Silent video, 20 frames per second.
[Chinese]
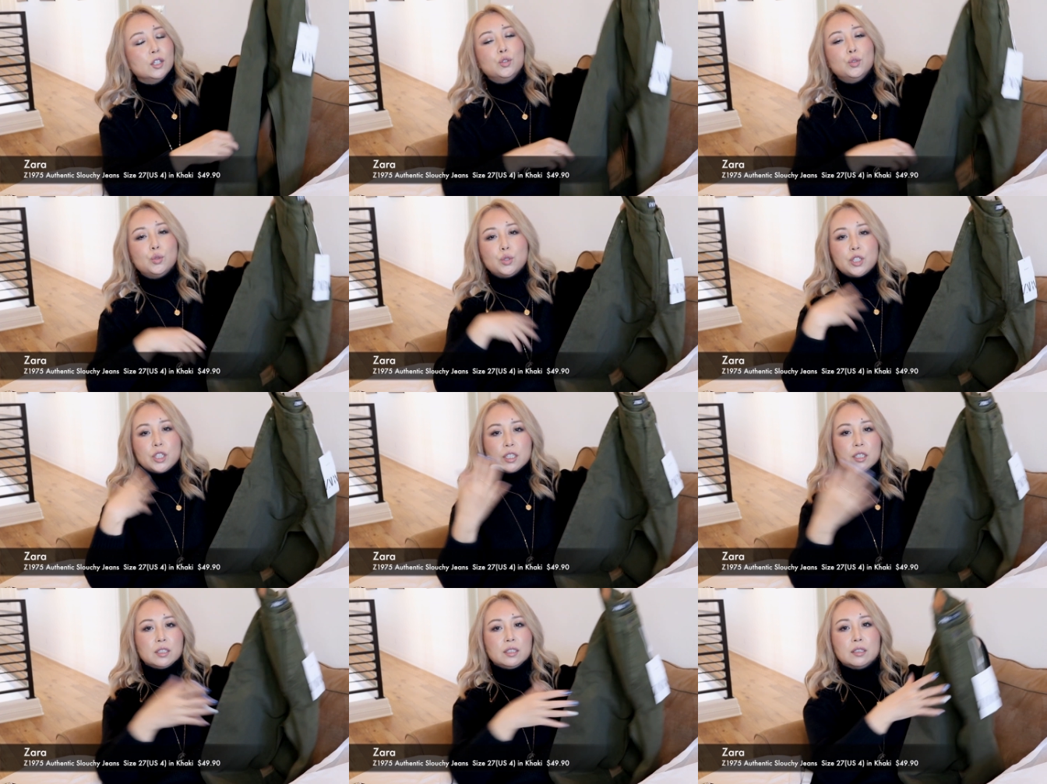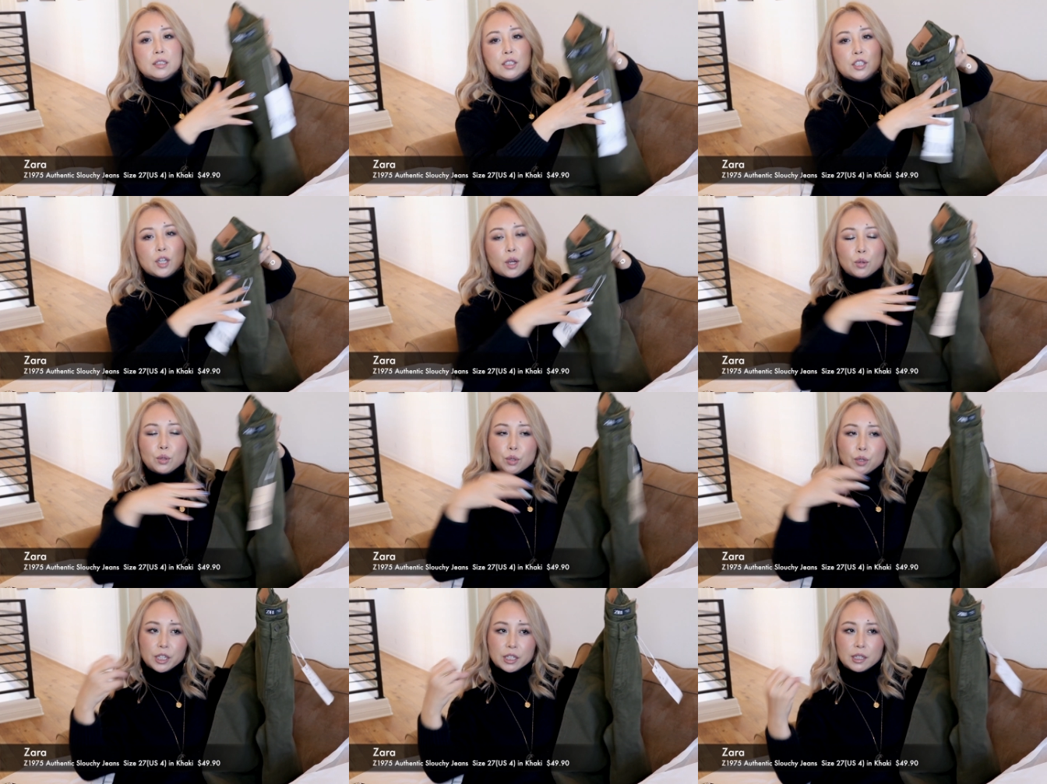就是
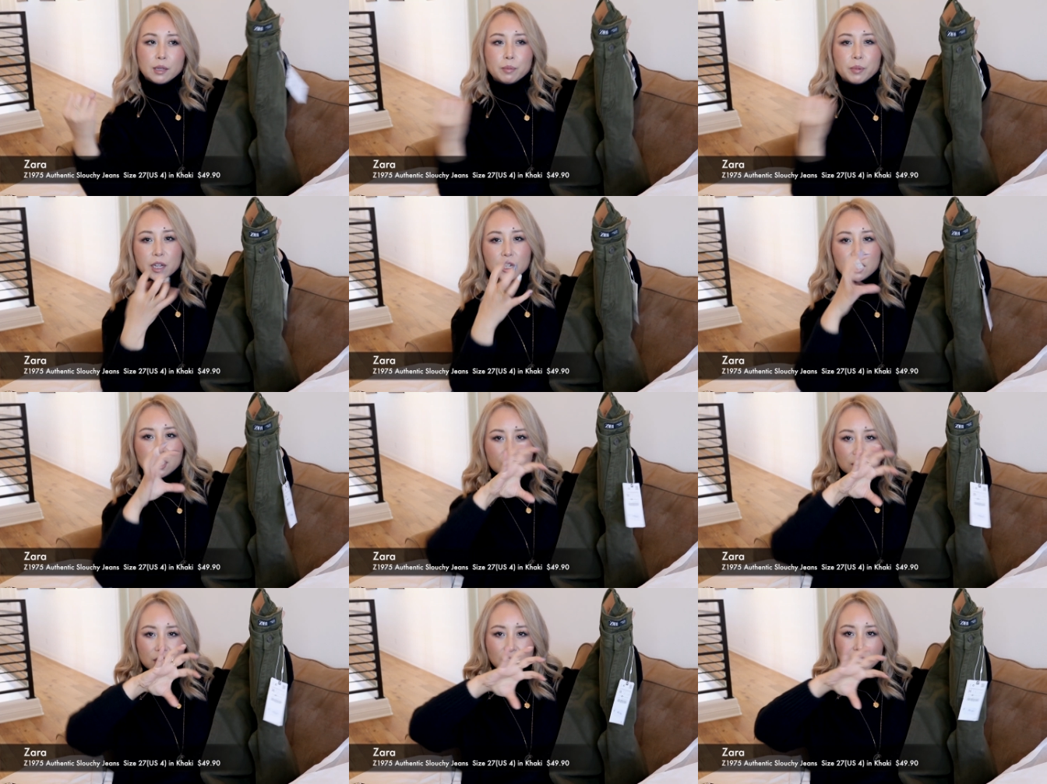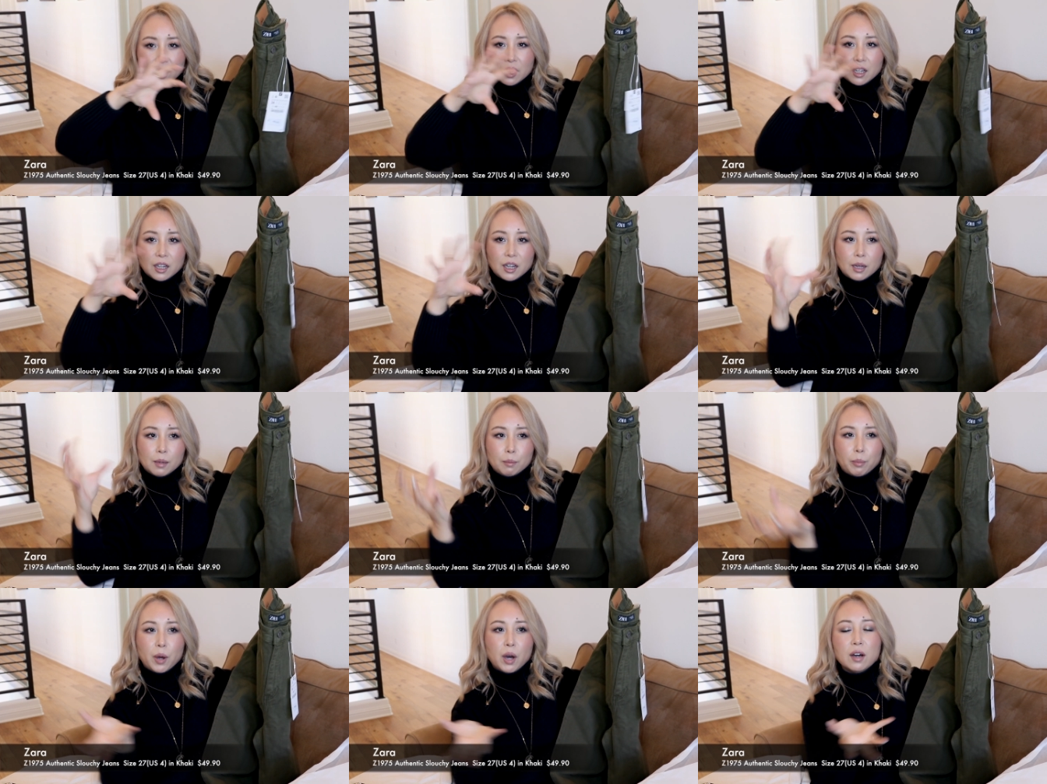小腿那边是
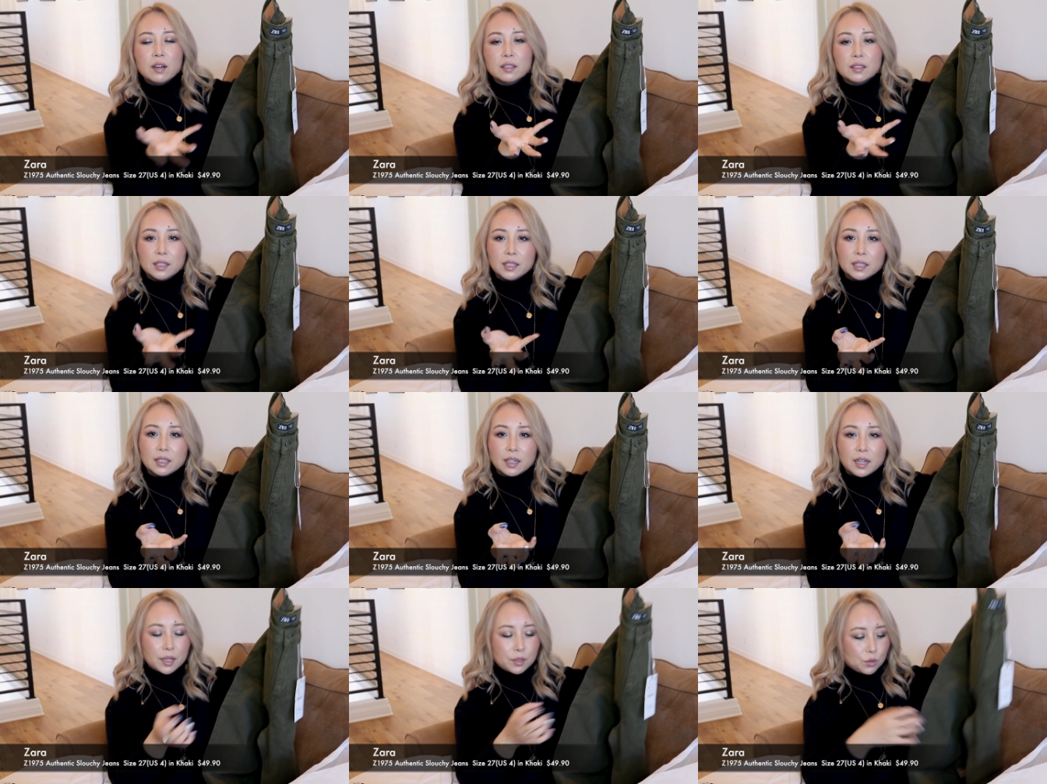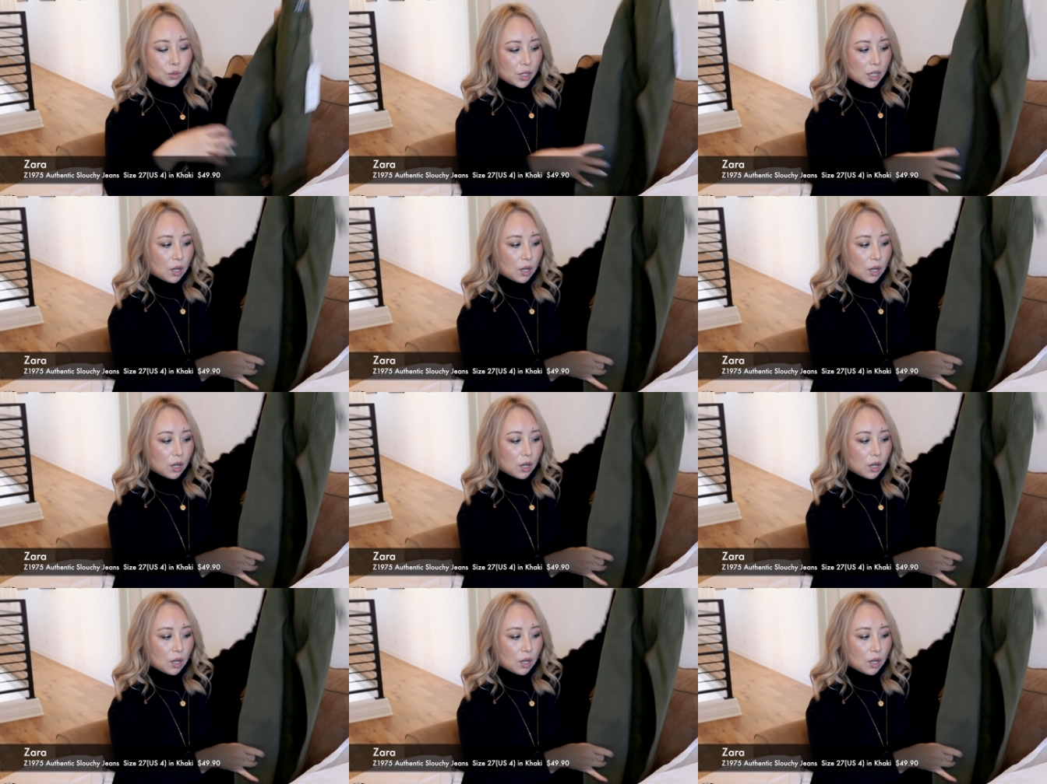很蓬的一个感觉，